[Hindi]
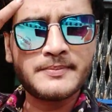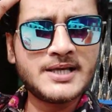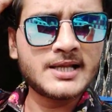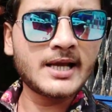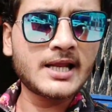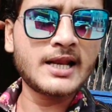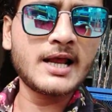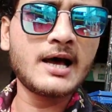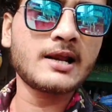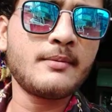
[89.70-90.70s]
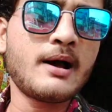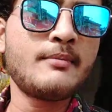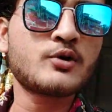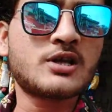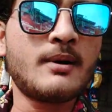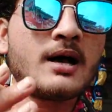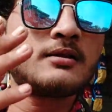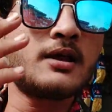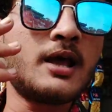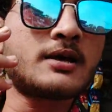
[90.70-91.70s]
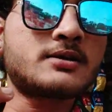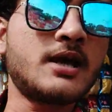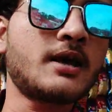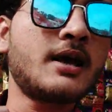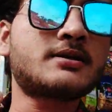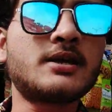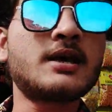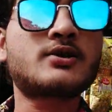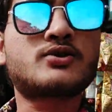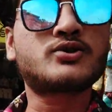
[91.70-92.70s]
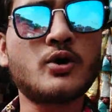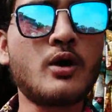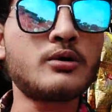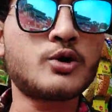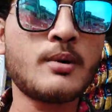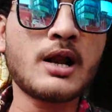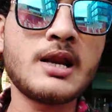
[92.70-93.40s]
ये देख लेना यार कि भाई मैं उसके बाद एक से एक एक से एक सॉन्ग तुम्हारे